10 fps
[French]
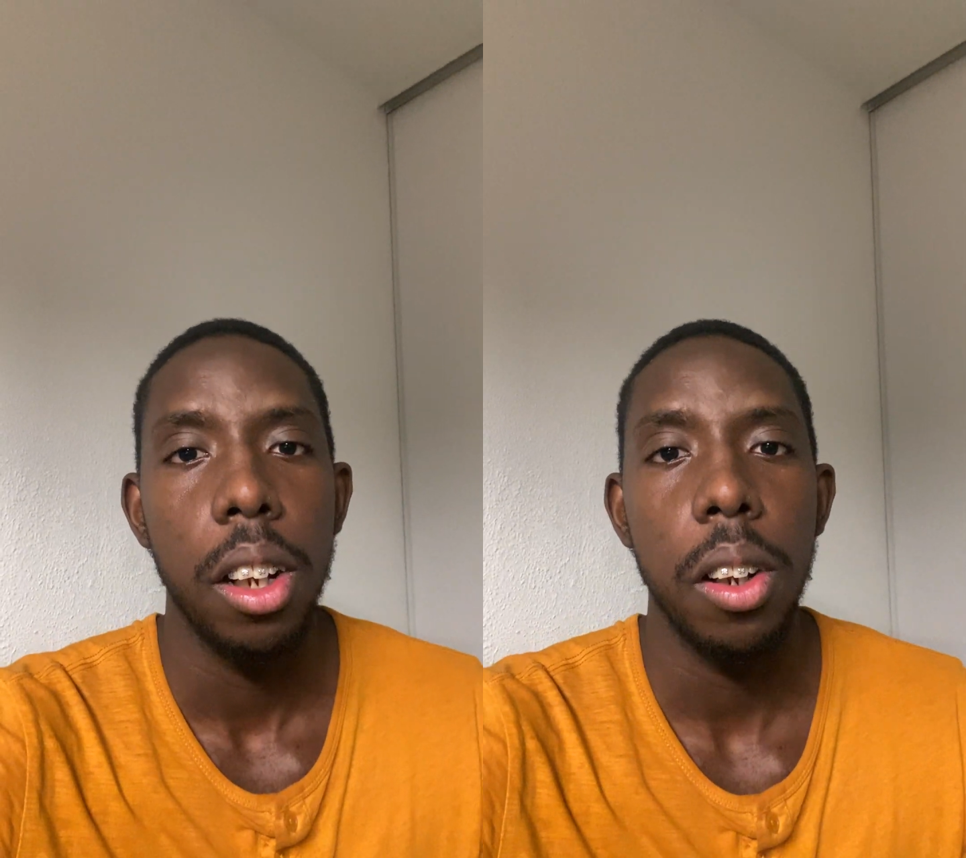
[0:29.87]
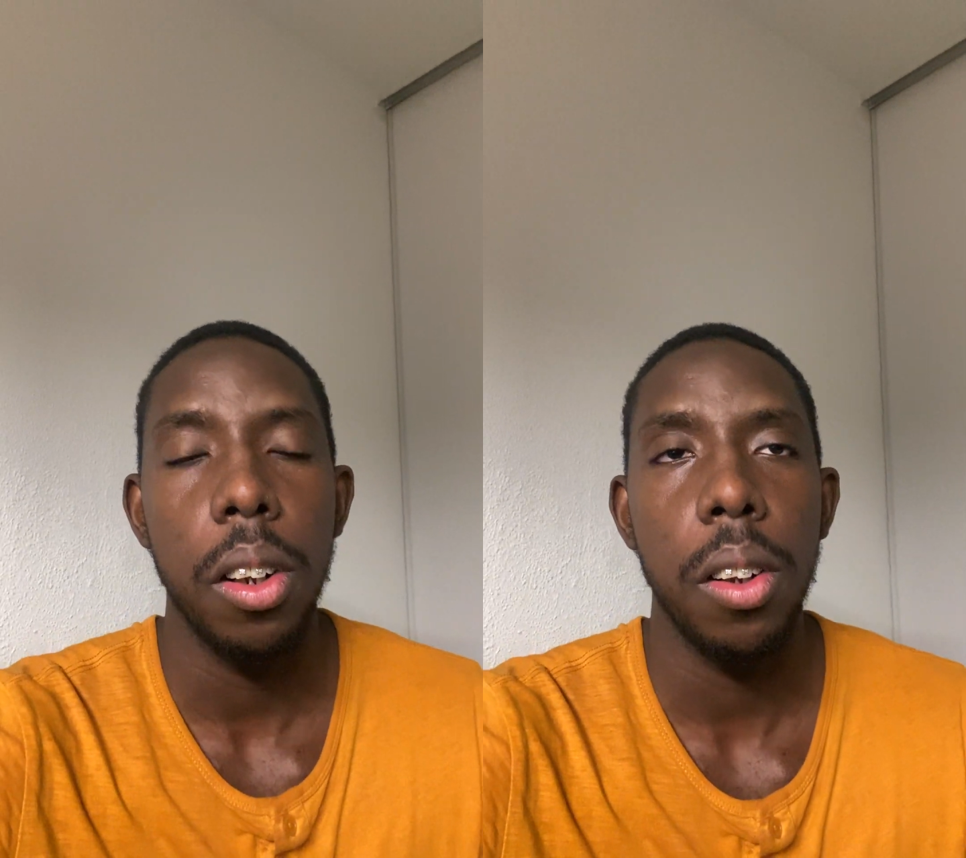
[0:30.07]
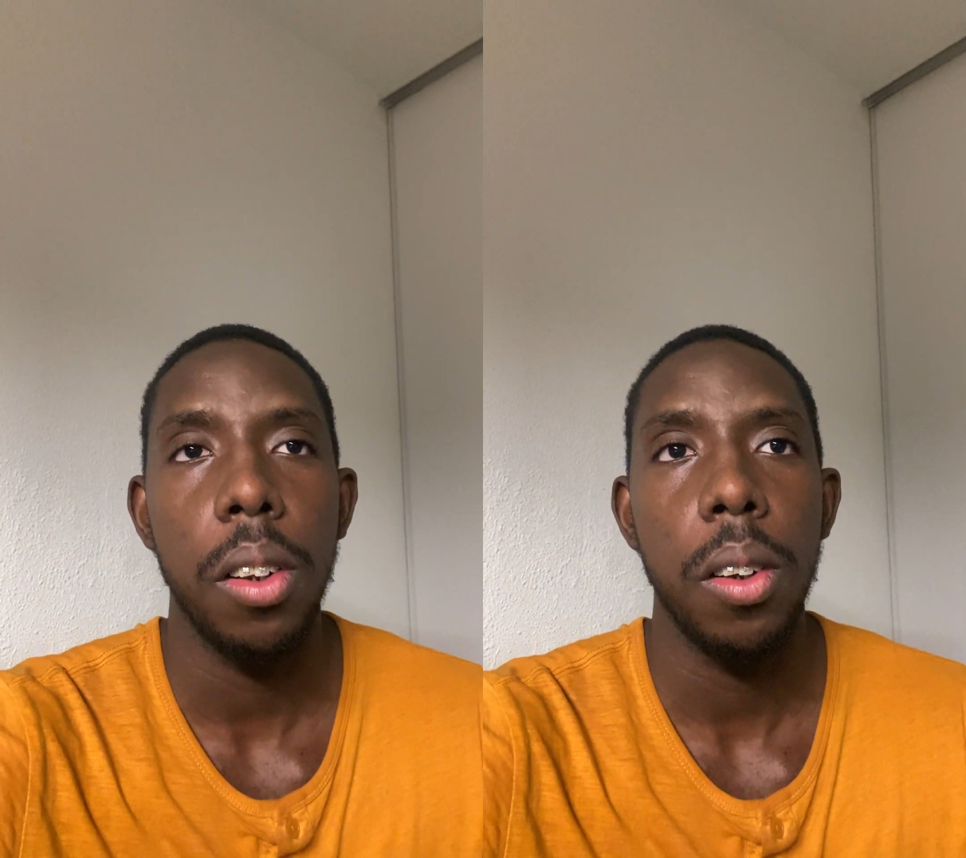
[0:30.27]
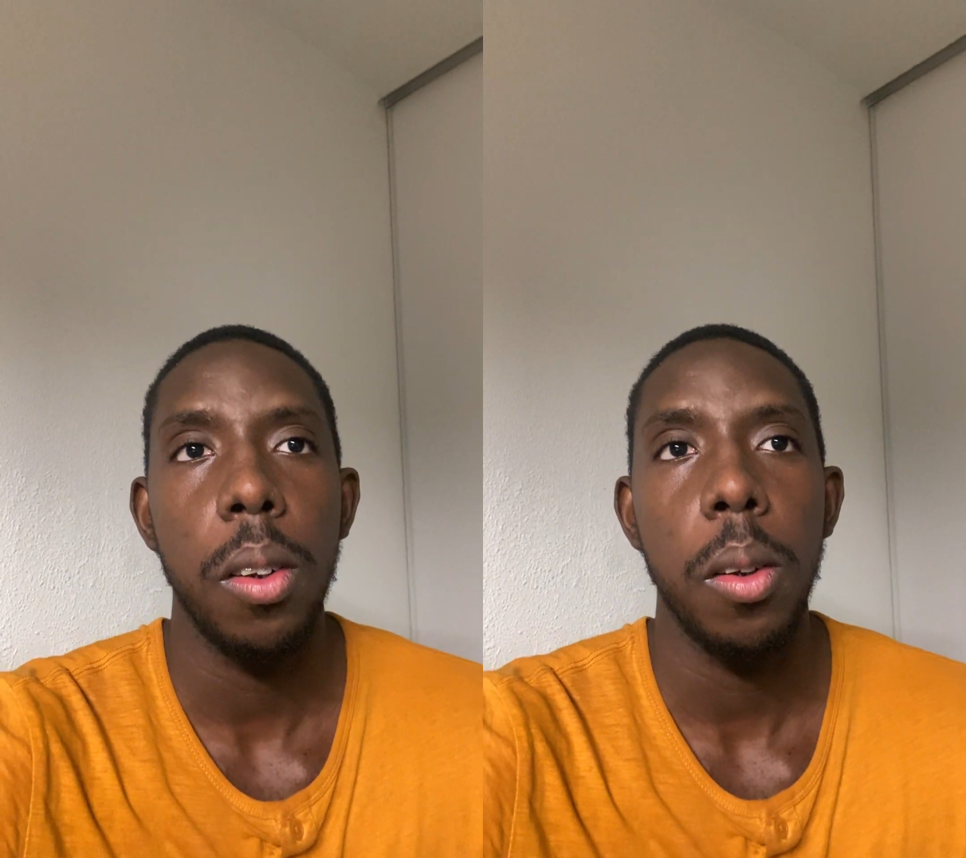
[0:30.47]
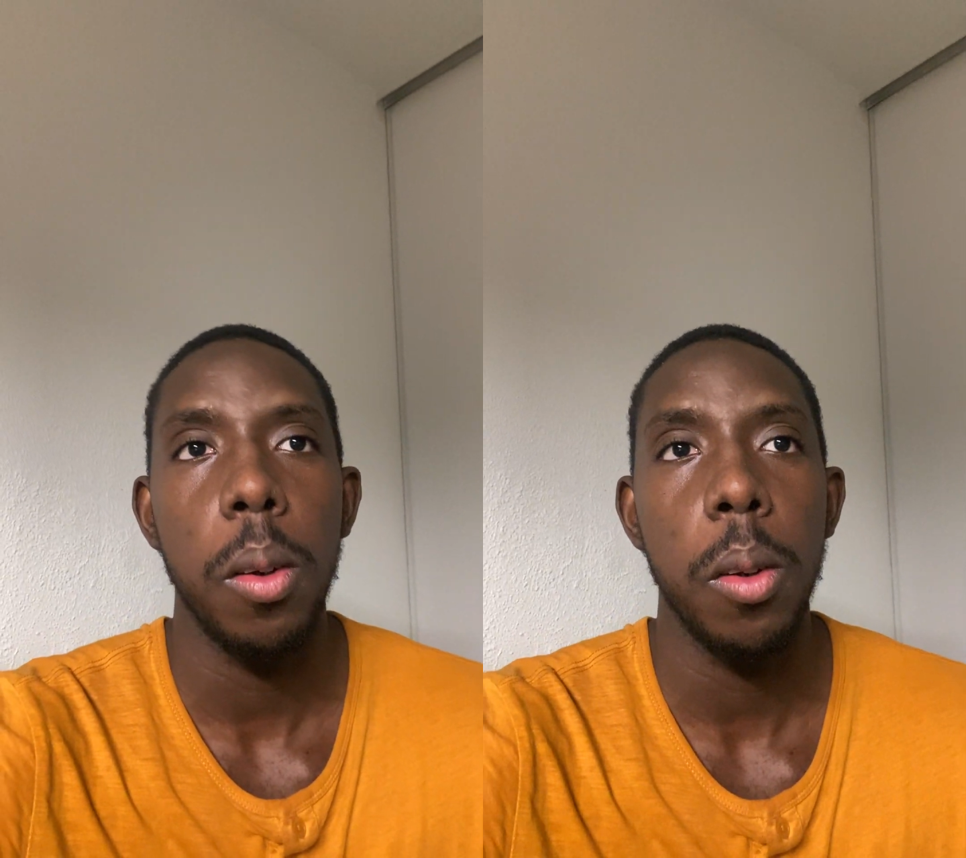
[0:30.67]

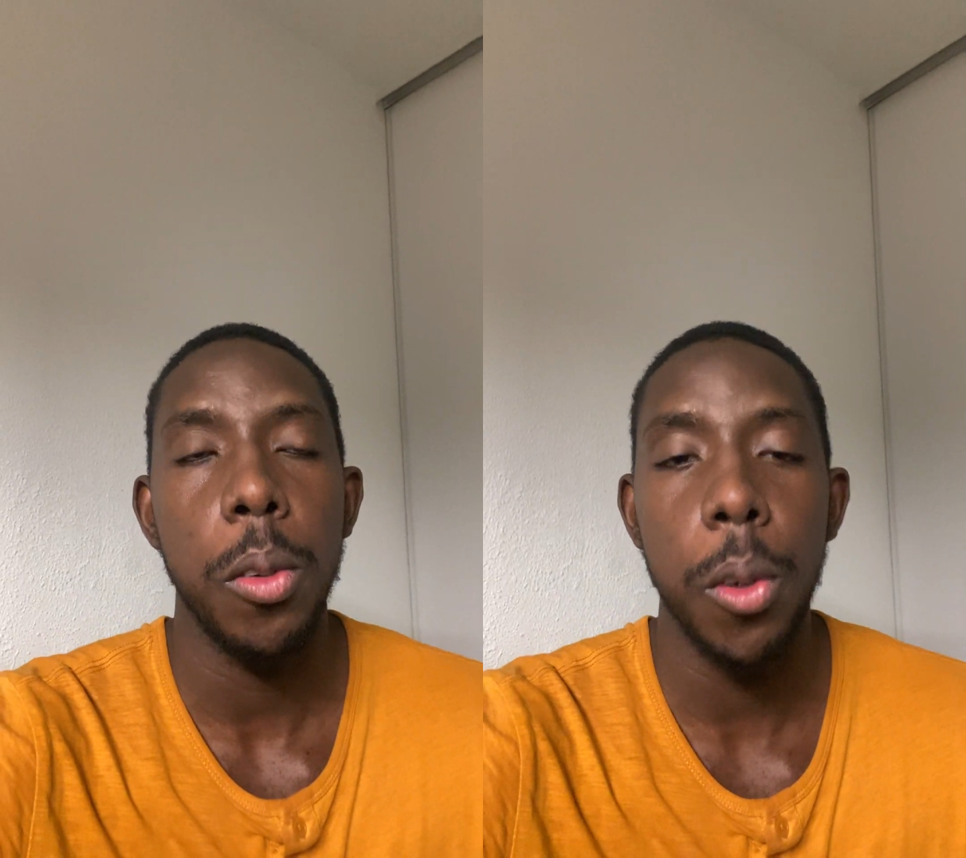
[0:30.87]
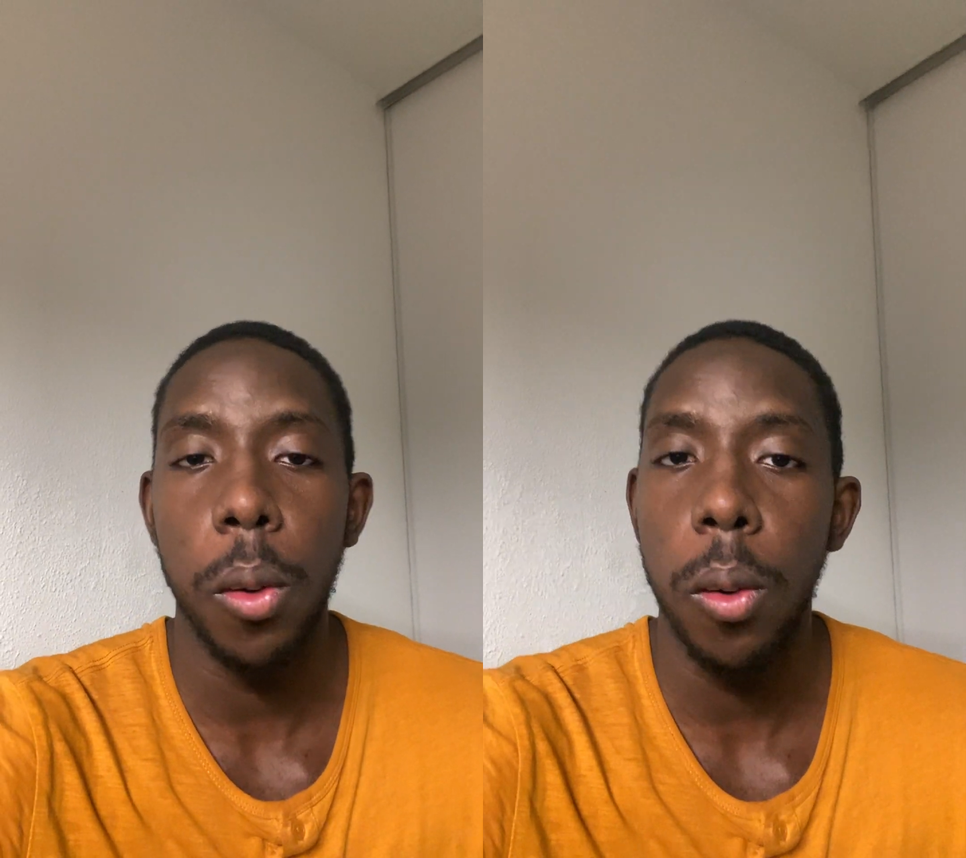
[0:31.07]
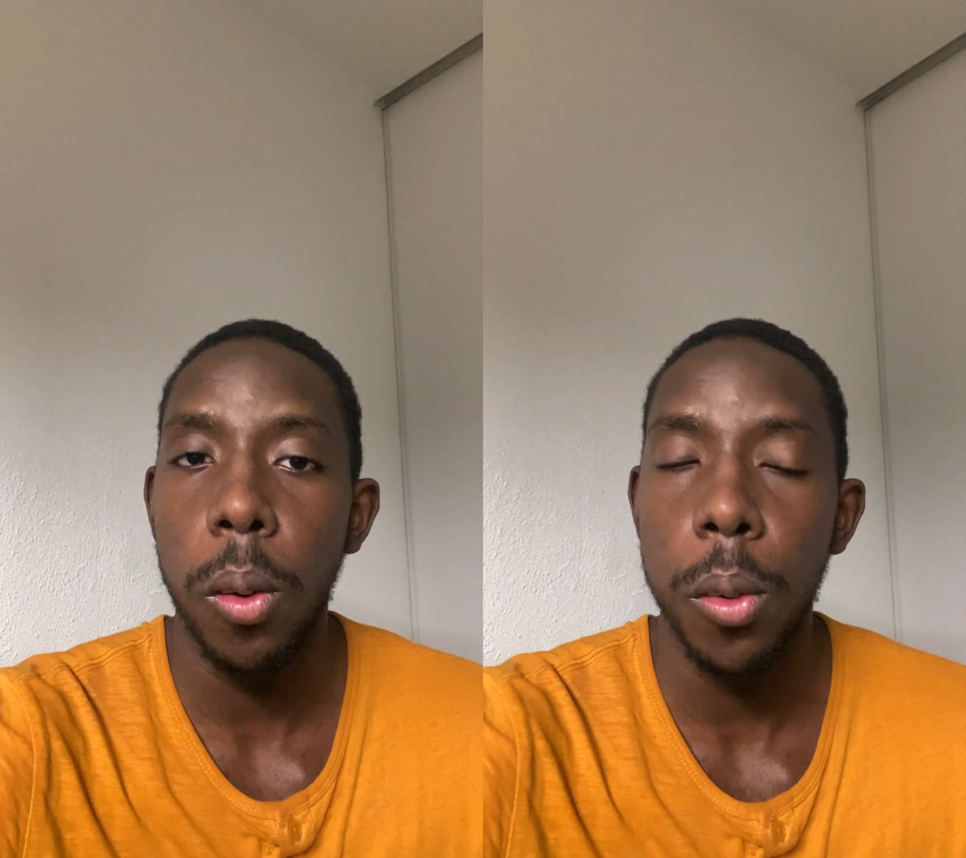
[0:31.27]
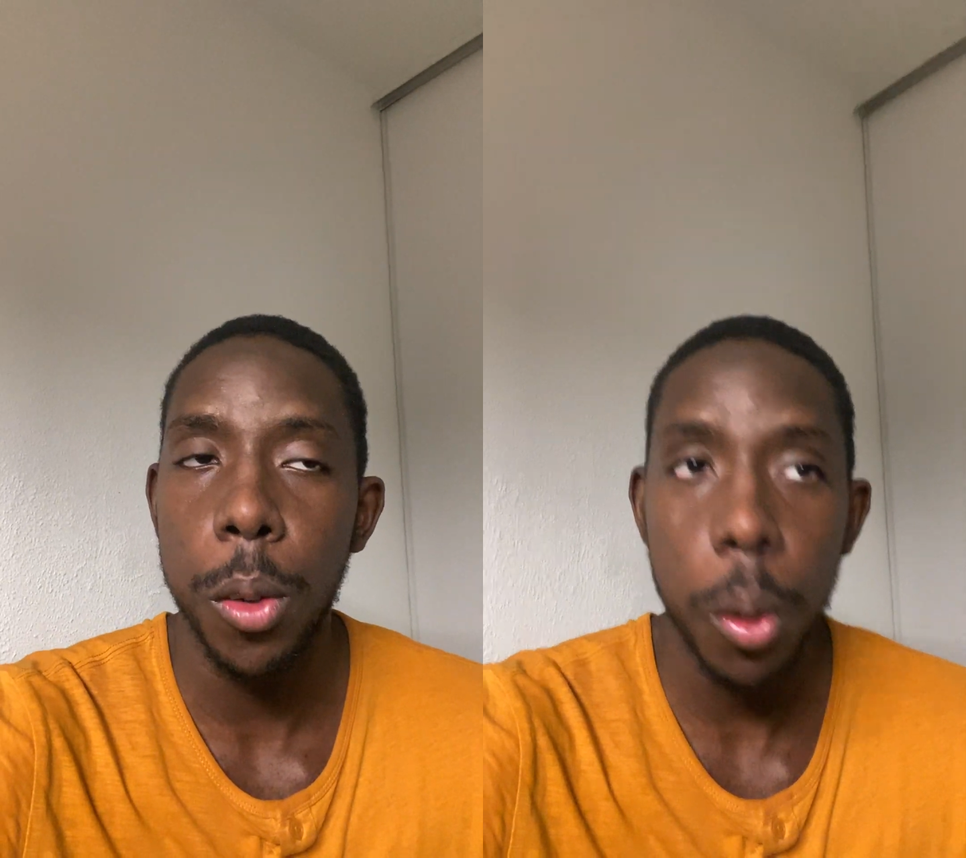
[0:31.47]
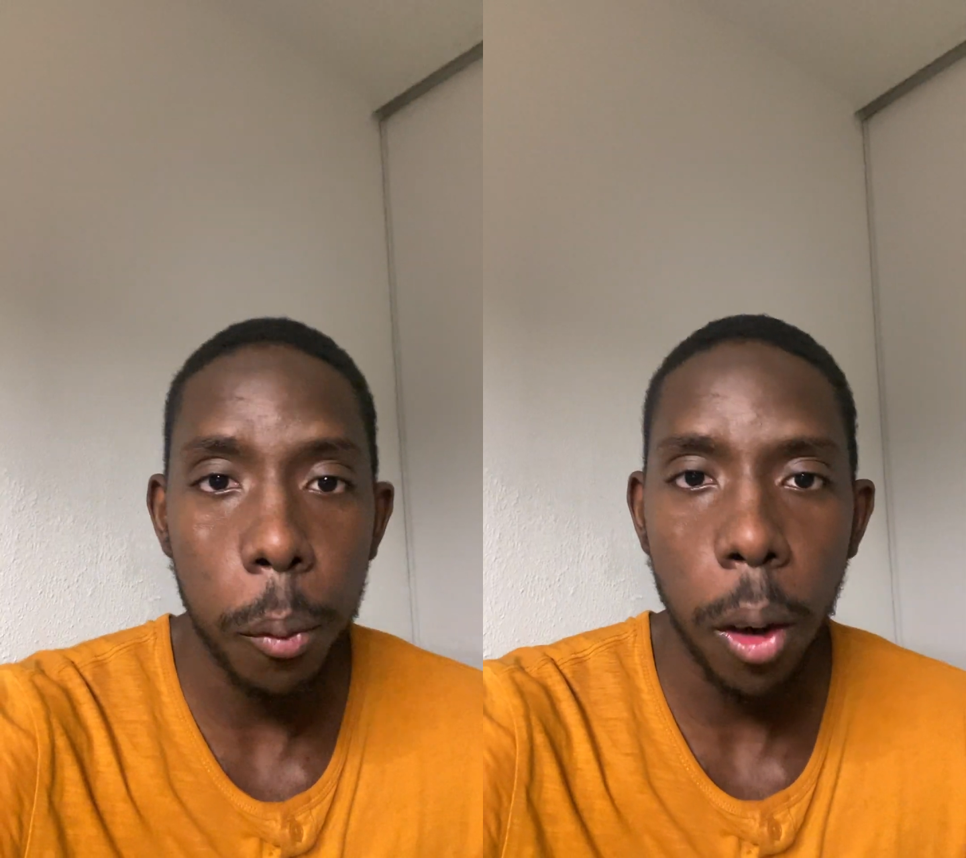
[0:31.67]
euh, durant
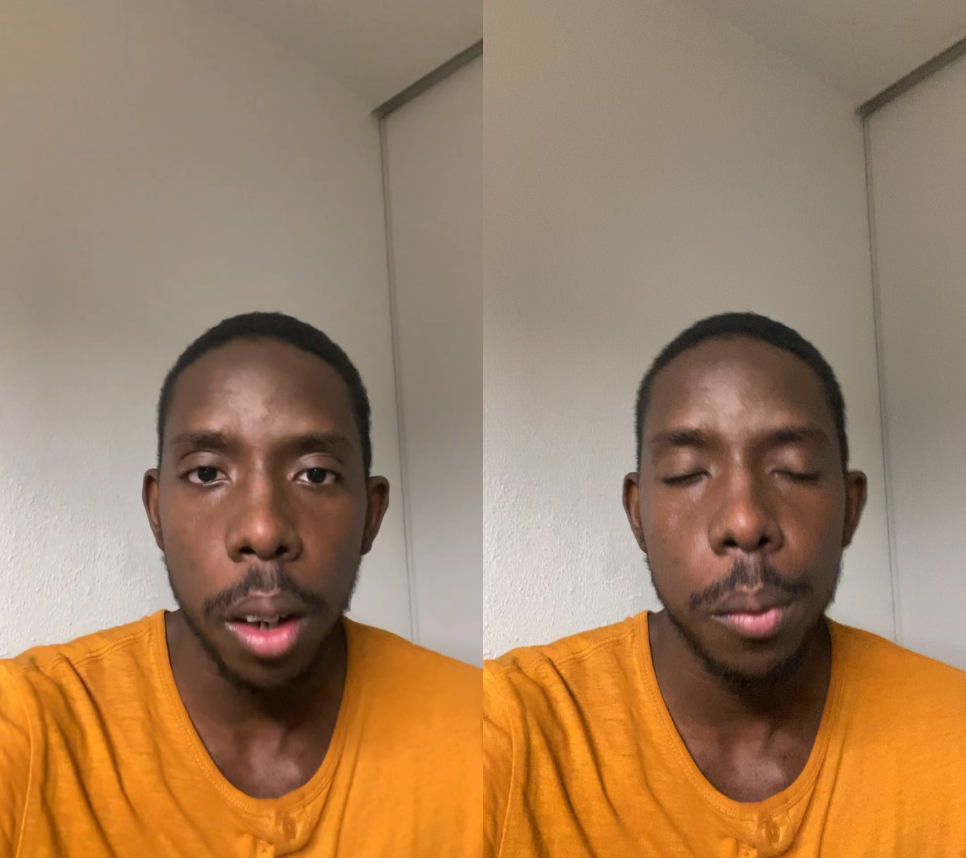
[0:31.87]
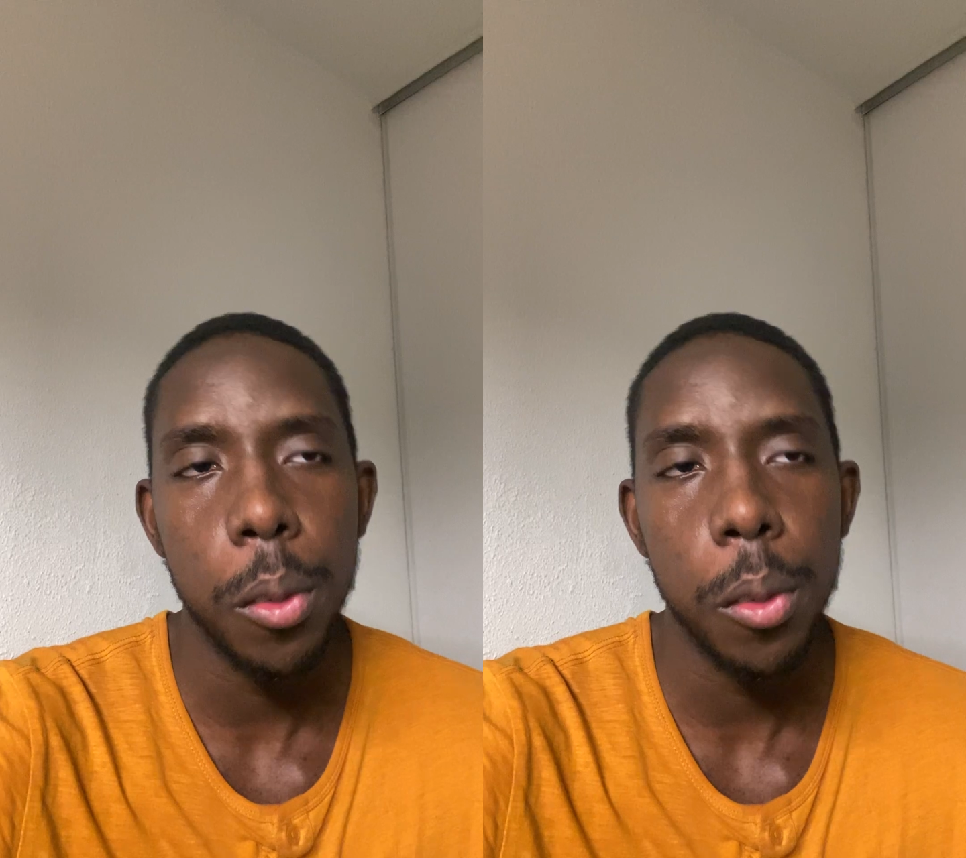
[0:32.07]
deux mois,